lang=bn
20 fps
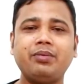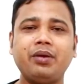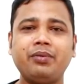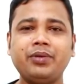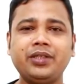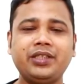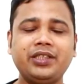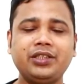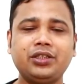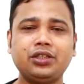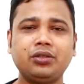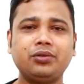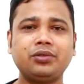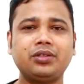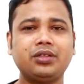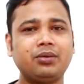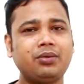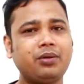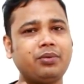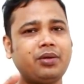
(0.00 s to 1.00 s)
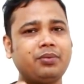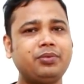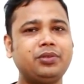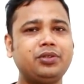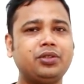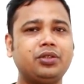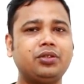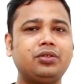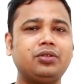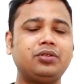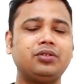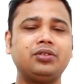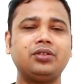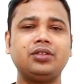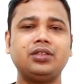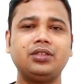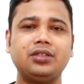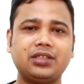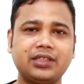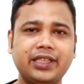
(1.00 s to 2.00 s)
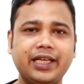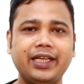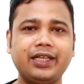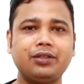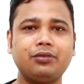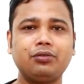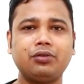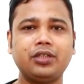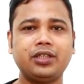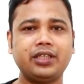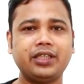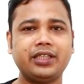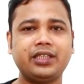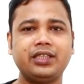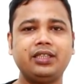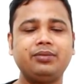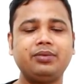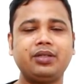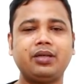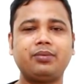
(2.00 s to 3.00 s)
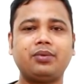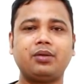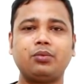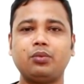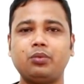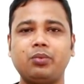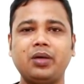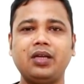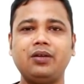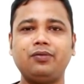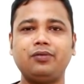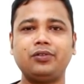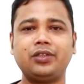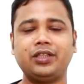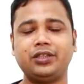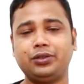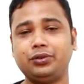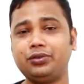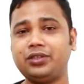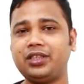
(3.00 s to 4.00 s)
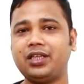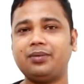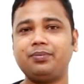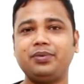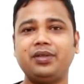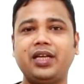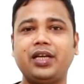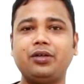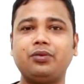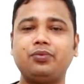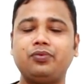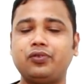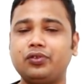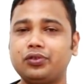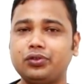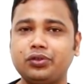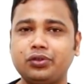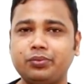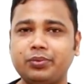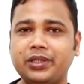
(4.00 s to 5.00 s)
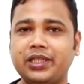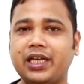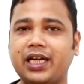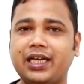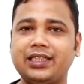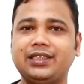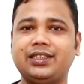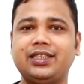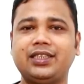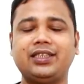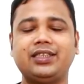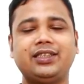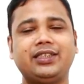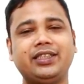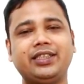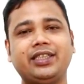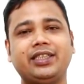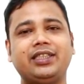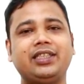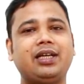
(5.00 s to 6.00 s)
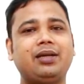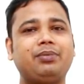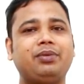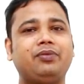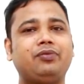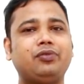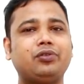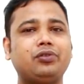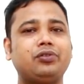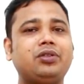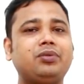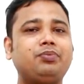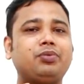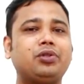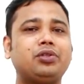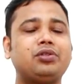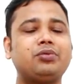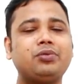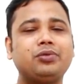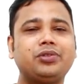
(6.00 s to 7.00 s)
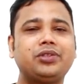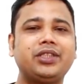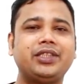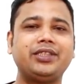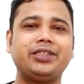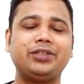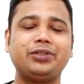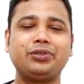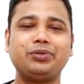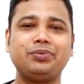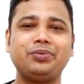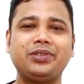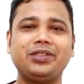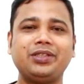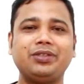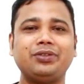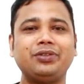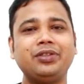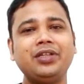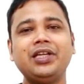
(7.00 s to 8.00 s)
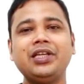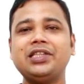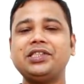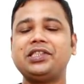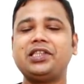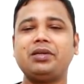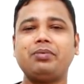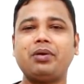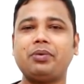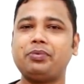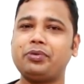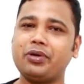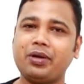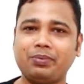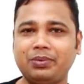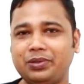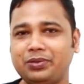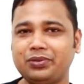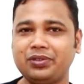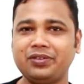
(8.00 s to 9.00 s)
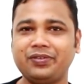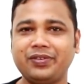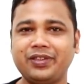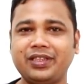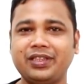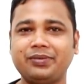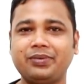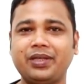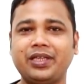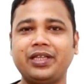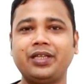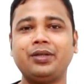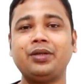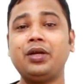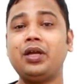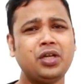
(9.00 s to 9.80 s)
এইভাবে ঠিক চমৎকারভাবে আপনি যখন স্ক্যান করে রেখে দিবেন আপনার মোবাইল ফোনে যদি আপনি অ্যাডোব ফটোশপের কাজ জানেন সেক্ষেত্রে আপনি ফটোটি প্রথম অবস্থায় যেরকম ছিল সেভাবেও আপনি করে ফেলতে পারেন